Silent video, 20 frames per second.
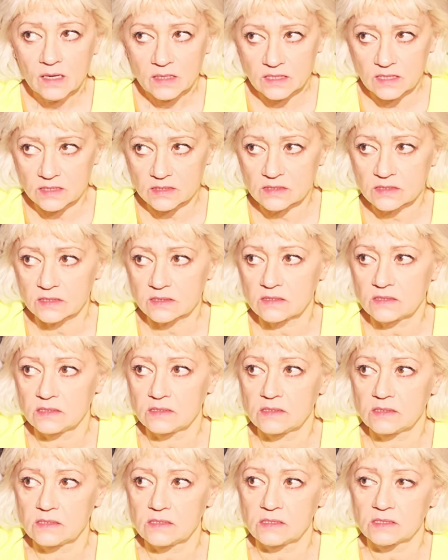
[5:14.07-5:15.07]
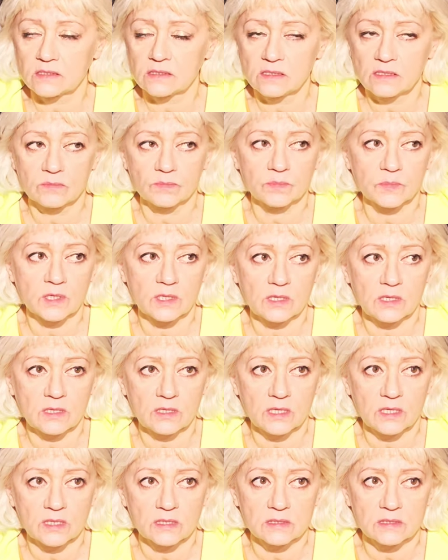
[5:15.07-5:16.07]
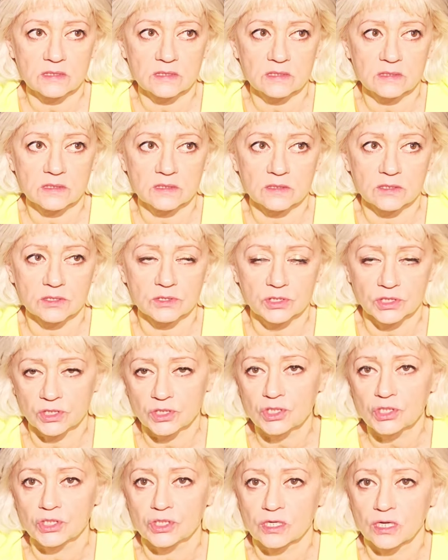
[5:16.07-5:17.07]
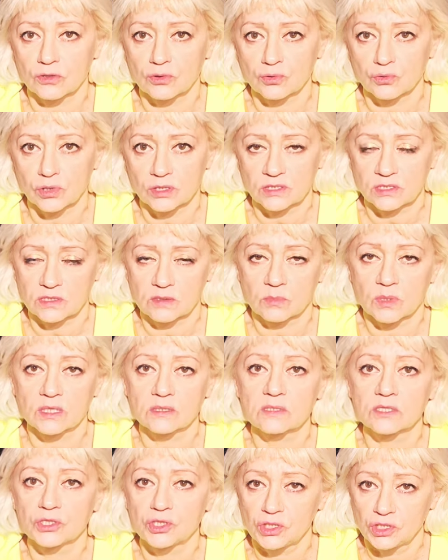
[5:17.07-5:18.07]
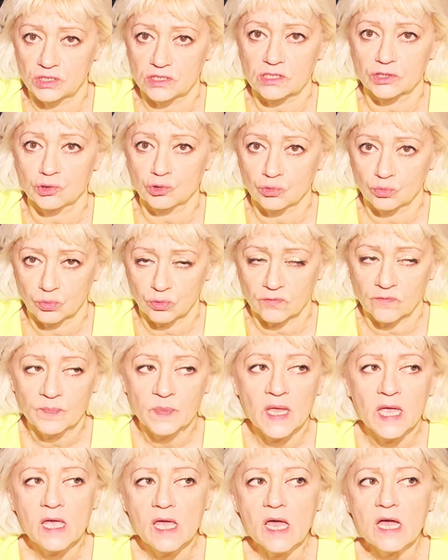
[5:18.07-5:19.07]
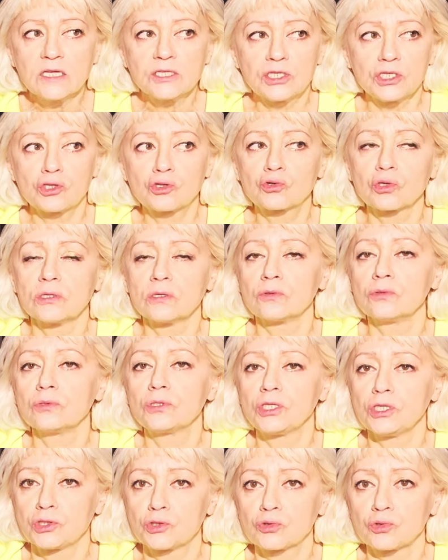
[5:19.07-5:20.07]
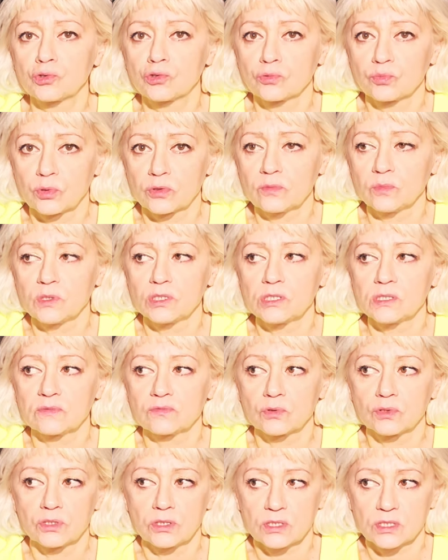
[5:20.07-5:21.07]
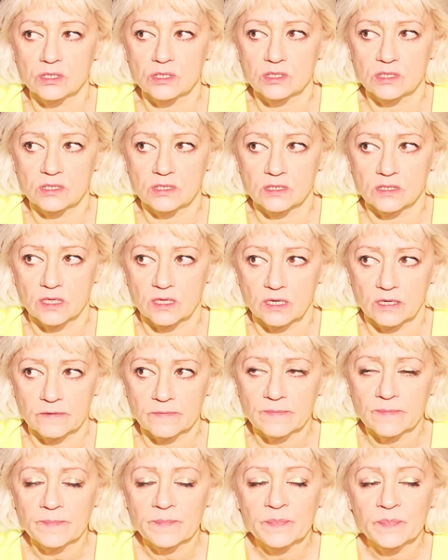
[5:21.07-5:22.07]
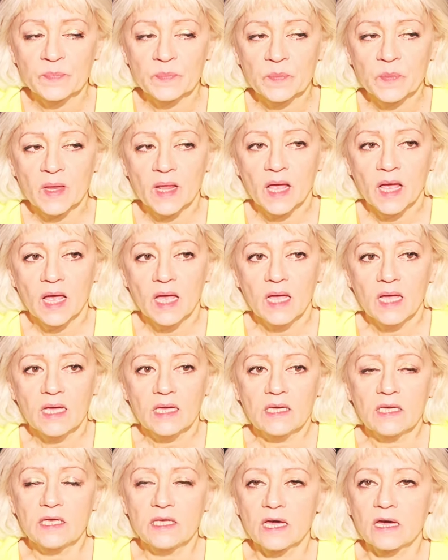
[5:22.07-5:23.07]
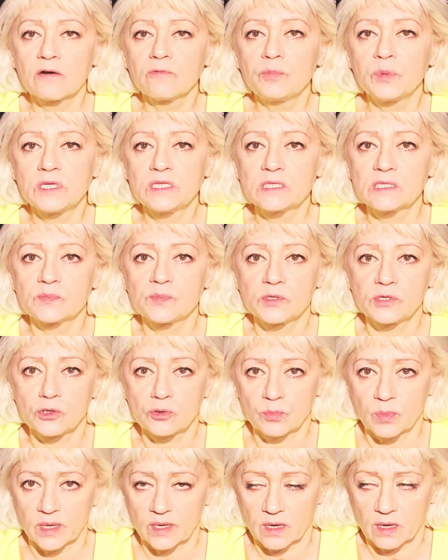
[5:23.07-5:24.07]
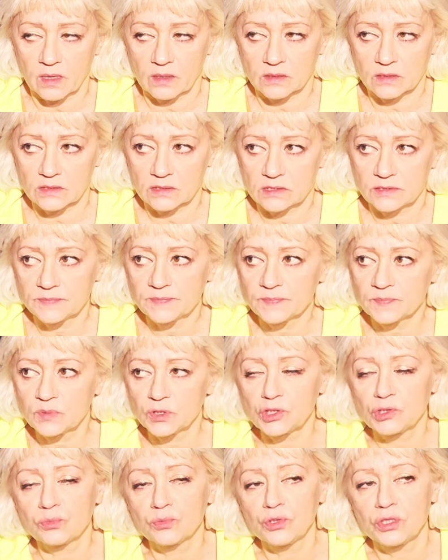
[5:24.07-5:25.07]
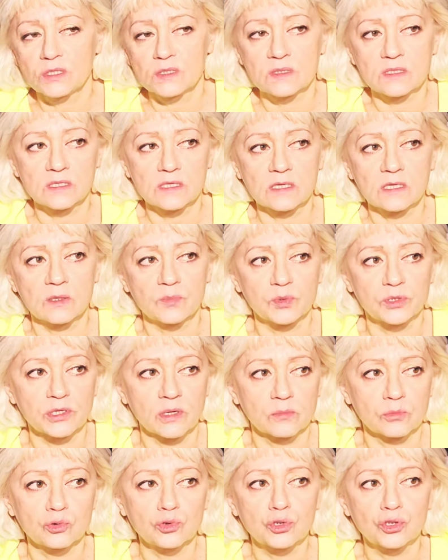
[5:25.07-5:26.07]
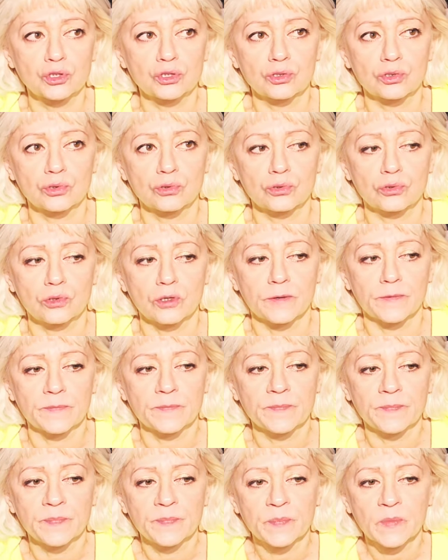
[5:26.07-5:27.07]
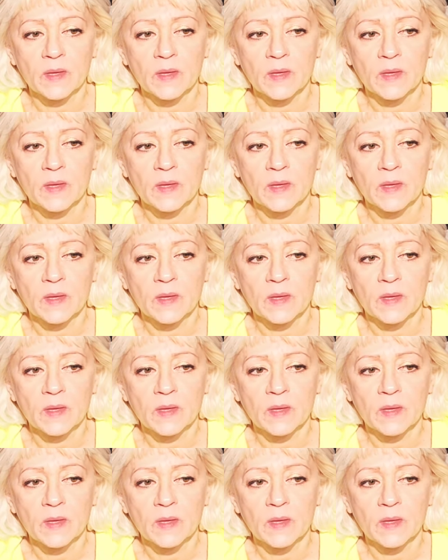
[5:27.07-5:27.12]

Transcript: Есть ассистент и есть э, женщина, которая занимается чисткой зубов. Чистку, э, чистку зубов мне сегодня не сделали. И я, в принципе, ее боялась. Почему не сделали? Потому что,